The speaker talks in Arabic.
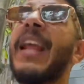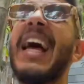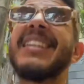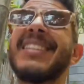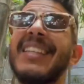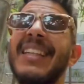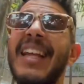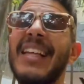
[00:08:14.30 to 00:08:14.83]

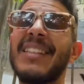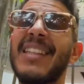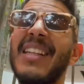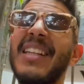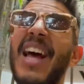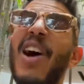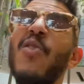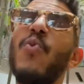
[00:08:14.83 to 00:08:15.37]
اصلا
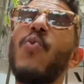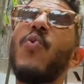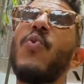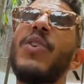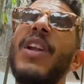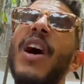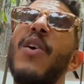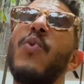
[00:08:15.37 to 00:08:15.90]
اصلا
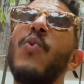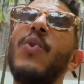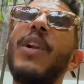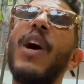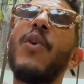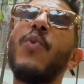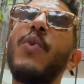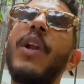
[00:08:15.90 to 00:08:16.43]
اول اول
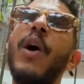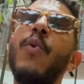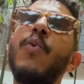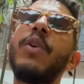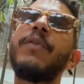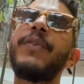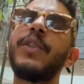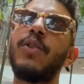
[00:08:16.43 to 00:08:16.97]
اول
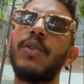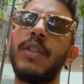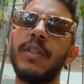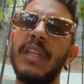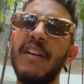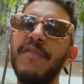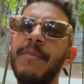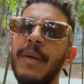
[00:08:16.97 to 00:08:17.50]
اول فيديو
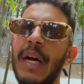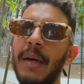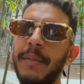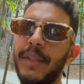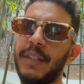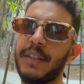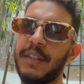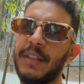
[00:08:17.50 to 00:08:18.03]
درتها في ميامي